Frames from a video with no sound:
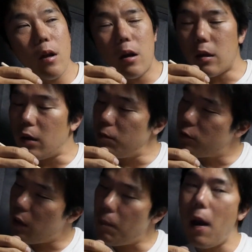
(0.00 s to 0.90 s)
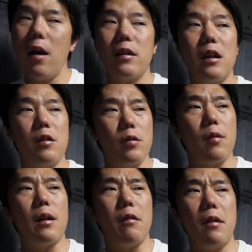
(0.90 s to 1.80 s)
あれ多分ねパーキングと
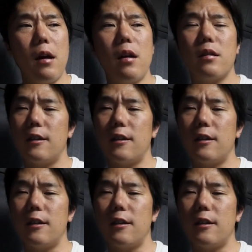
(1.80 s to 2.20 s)
かではなかっ